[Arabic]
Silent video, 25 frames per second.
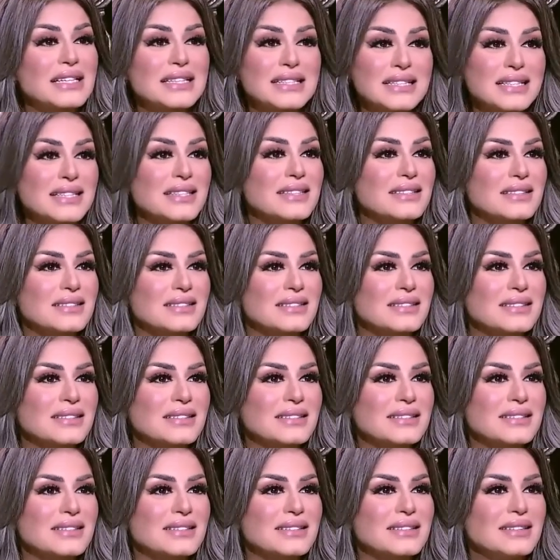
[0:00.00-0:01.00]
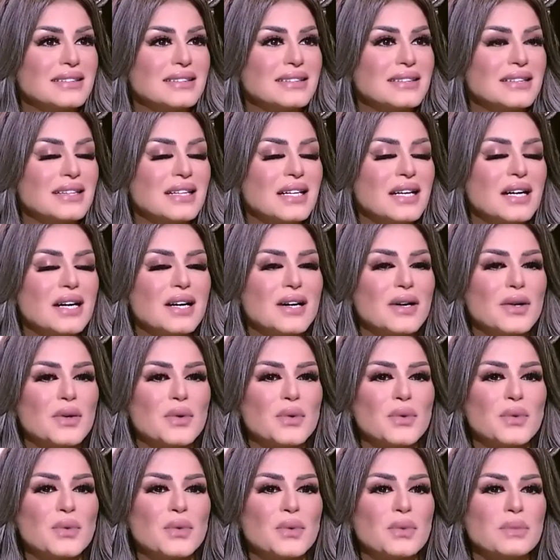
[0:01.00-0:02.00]
كتير مم.
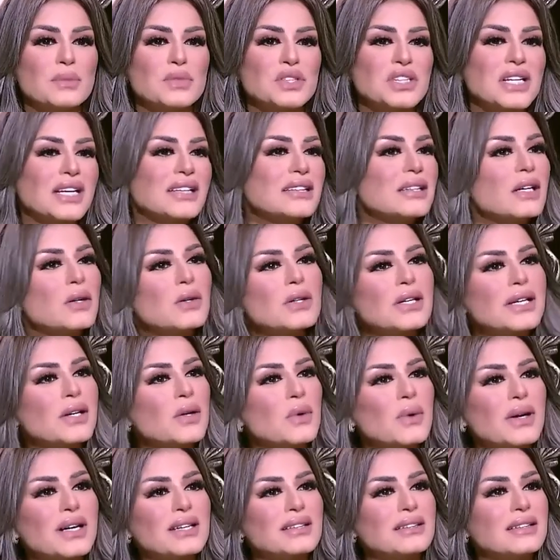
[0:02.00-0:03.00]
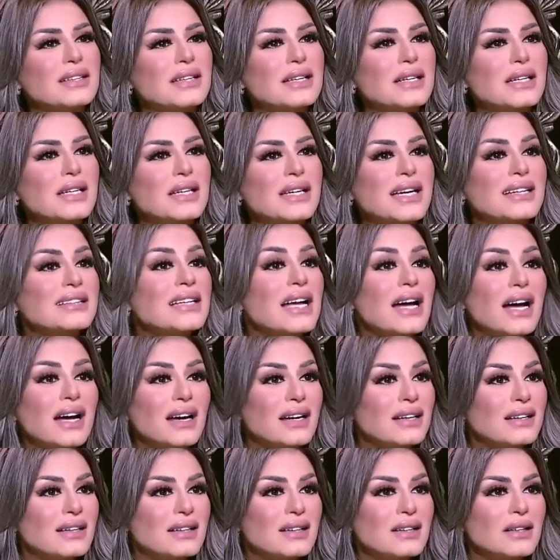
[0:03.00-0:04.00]
ومش قادره اقول لك هو قد ايه جدع
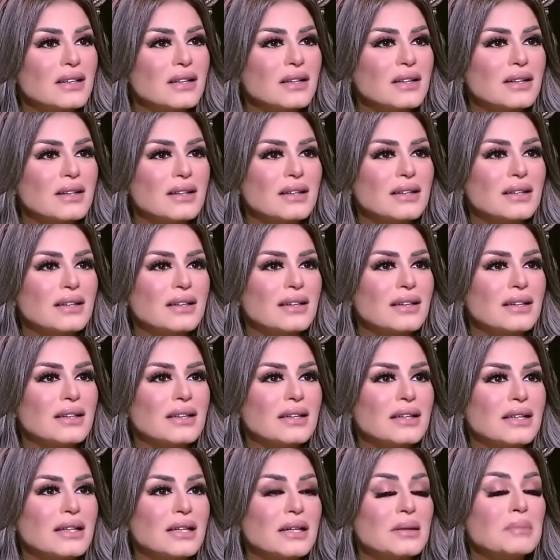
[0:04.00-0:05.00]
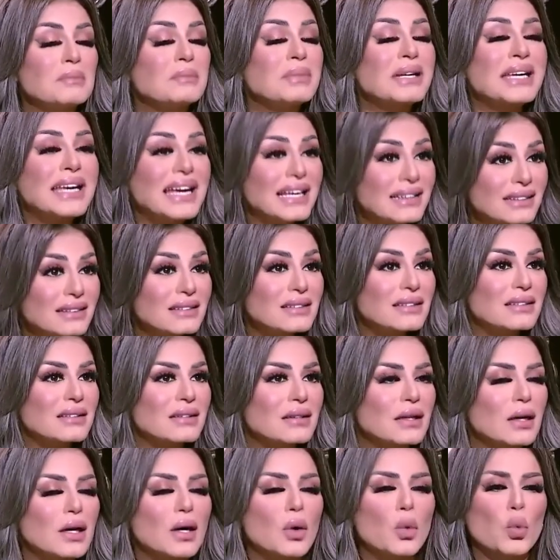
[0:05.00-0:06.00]
كل الناس بتقول بجد
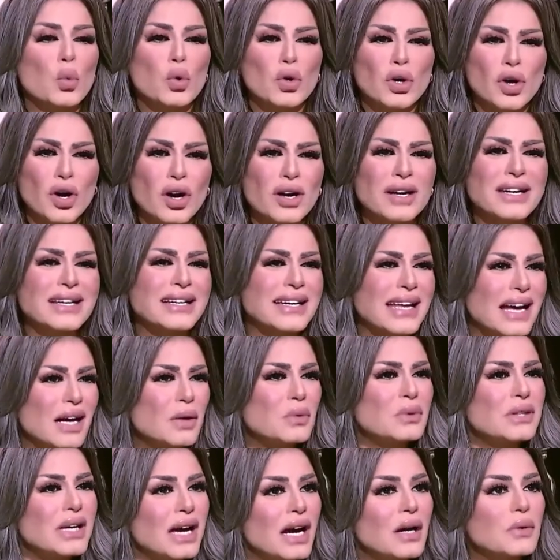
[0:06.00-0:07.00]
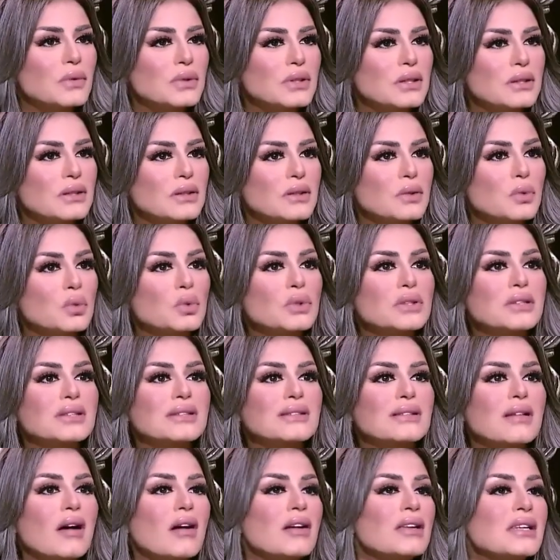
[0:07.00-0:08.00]
وراجل قوي قوي جنت.
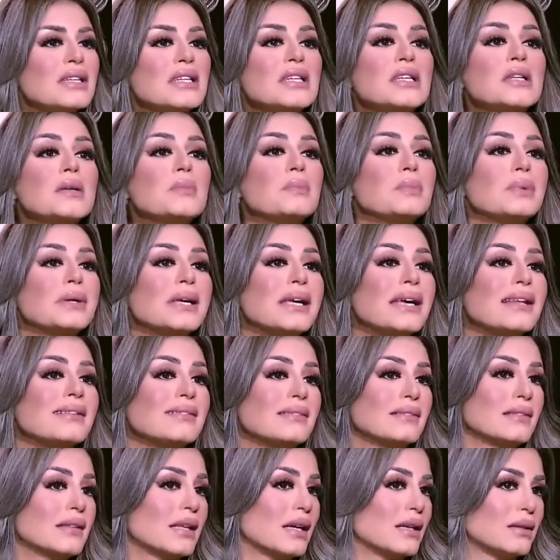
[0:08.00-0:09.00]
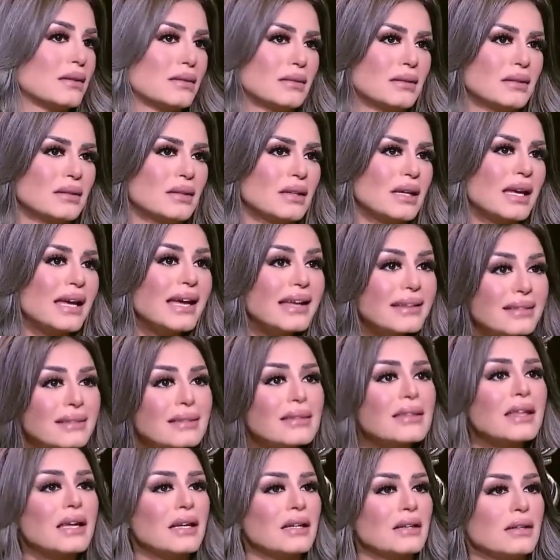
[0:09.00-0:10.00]
وطيب جدا
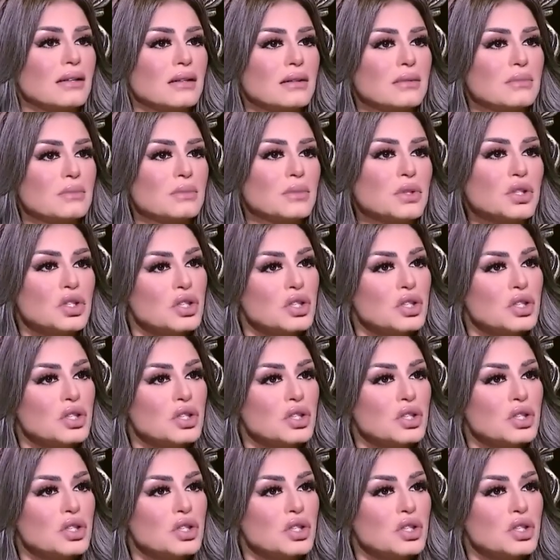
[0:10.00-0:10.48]
جدا مم.